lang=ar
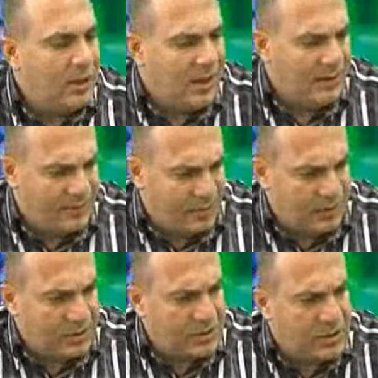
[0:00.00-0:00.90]

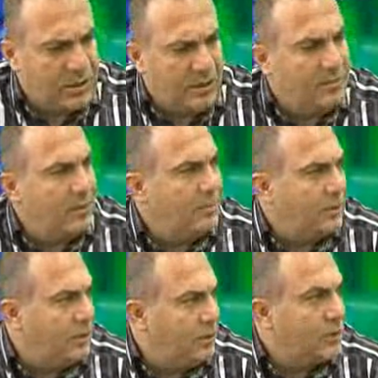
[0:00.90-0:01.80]
2010 لعبنا
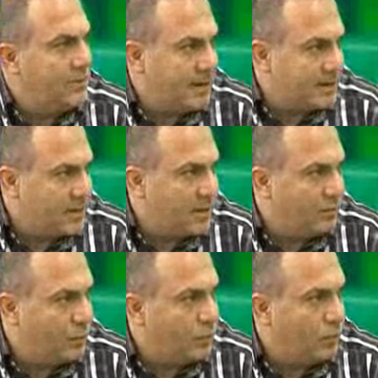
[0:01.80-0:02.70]

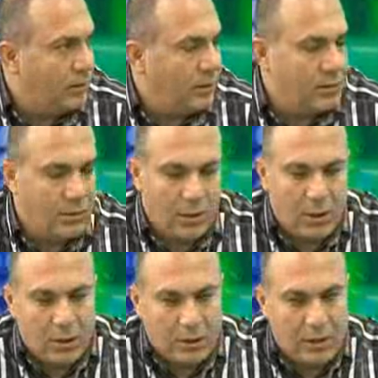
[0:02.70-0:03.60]
باوزبكستان بطوله
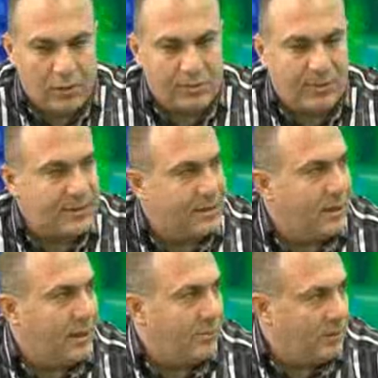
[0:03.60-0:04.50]
كان
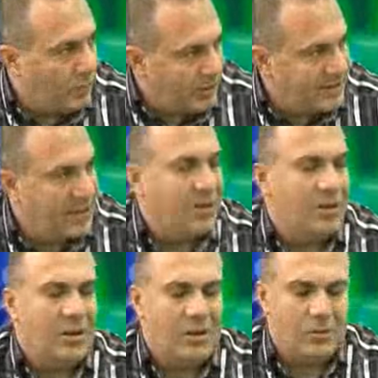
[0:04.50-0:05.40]
اوزبكستان عمل
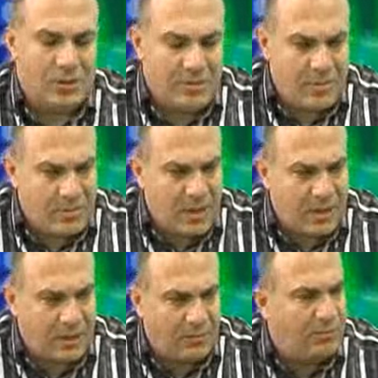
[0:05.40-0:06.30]
معسكرات وجاب
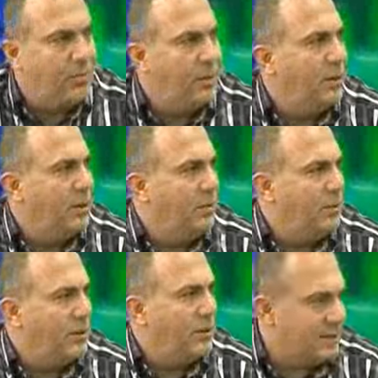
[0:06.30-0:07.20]
مدرب آه،
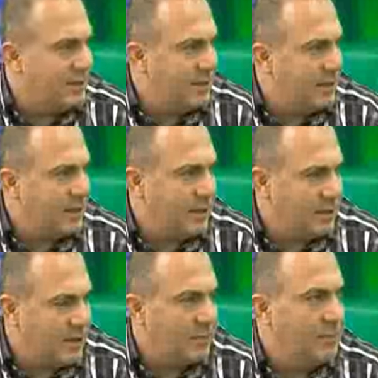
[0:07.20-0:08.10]
برازيلي كان
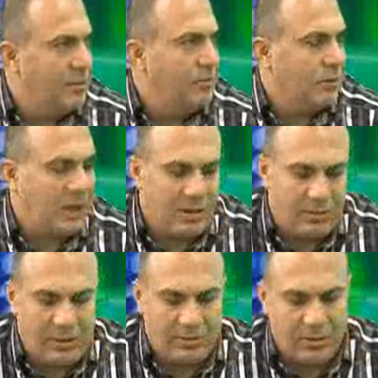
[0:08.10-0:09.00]
يدرب
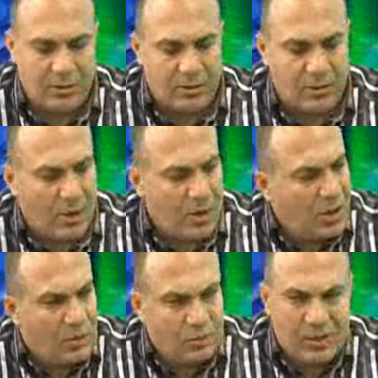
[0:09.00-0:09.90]
المنتخب اليابان
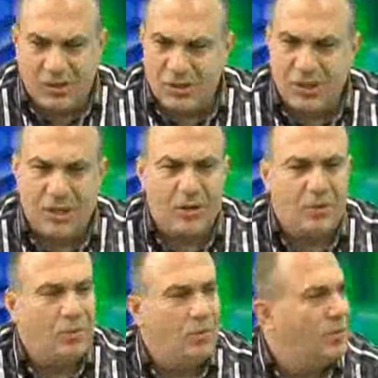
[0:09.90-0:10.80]
وضجه
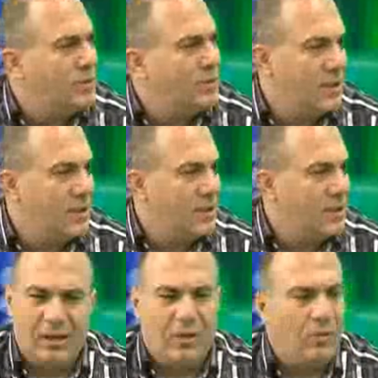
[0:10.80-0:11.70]
وقصص
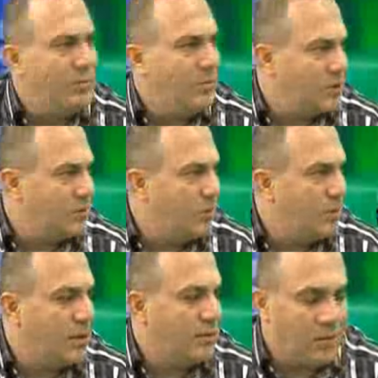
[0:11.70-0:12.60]
ونحن اول ماتش
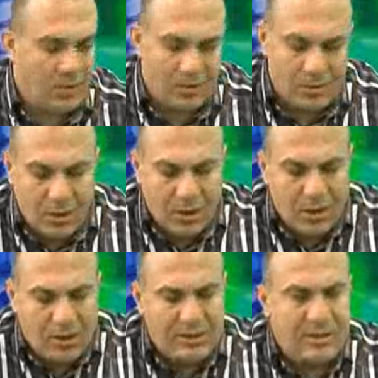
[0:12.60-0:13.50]
مباراه معهم
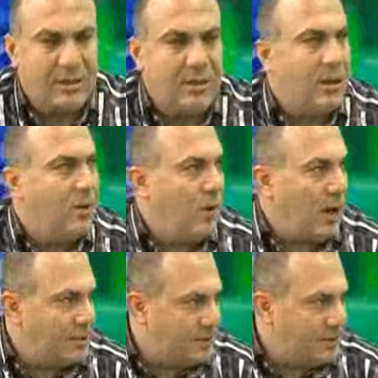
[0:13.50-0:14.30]
نزلنا 1-0 2-0